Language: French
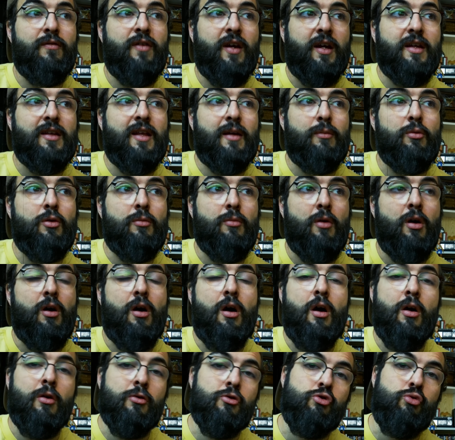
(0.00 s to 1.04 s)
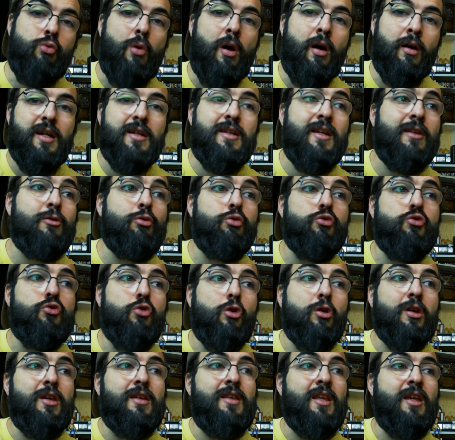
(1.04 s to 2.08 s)
véritablement un choix. Il est
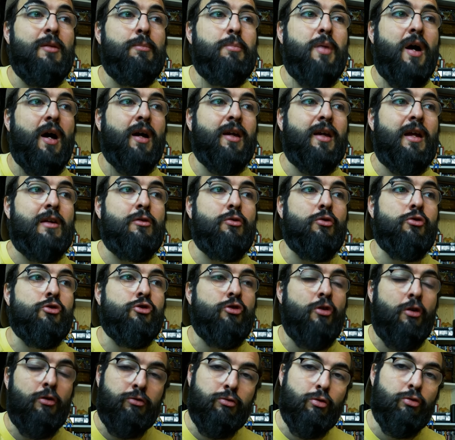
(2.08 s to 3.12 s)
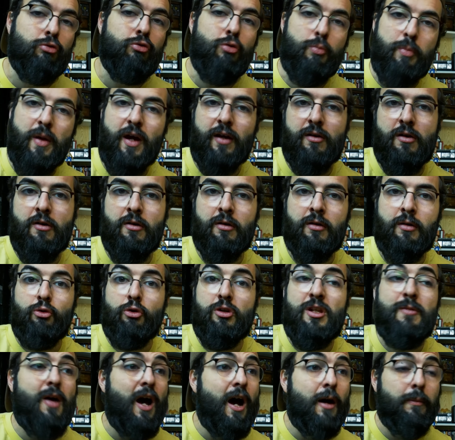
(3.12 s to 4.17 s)
toujours guidé par quelque chose de supérieur. Le
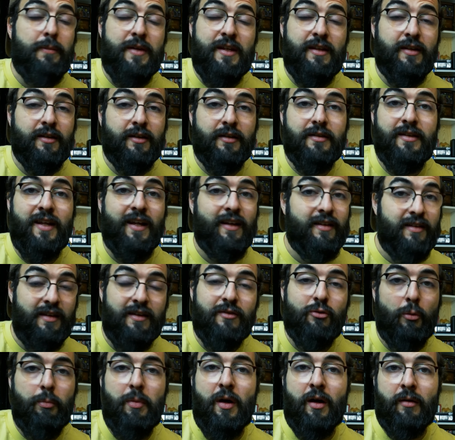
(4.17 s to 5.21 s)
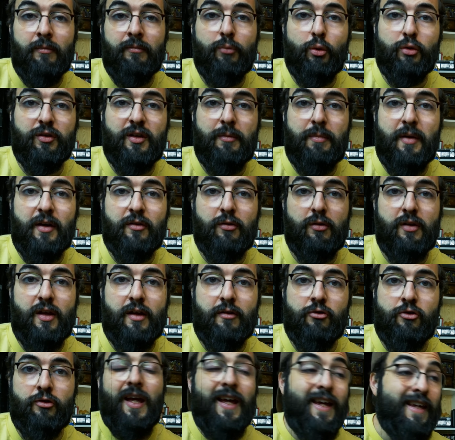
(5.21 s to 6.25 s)
libre arbitre n'existe pas pour ces
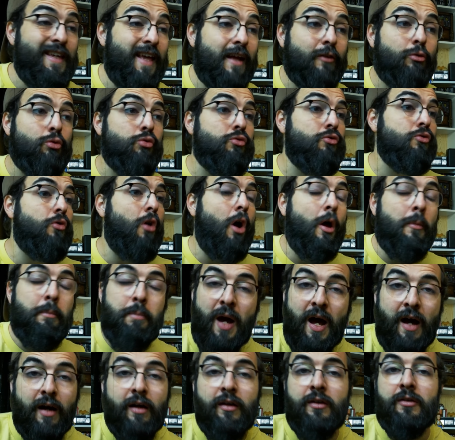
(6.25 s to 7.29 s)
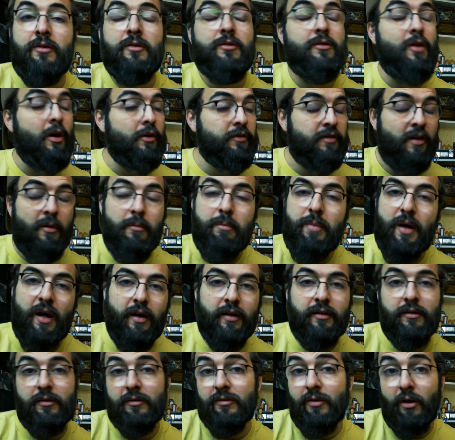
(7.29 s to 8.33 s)
personnages. Et il y a toujours un parc, dans un
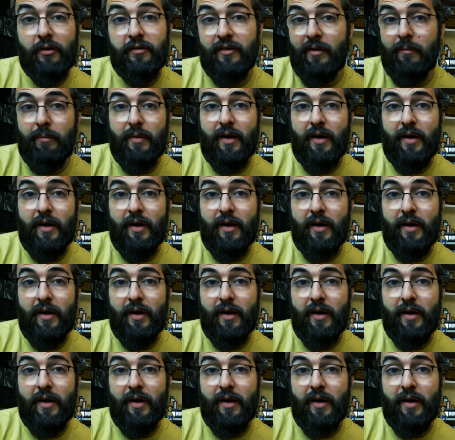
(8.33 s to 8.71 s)
parc, dans un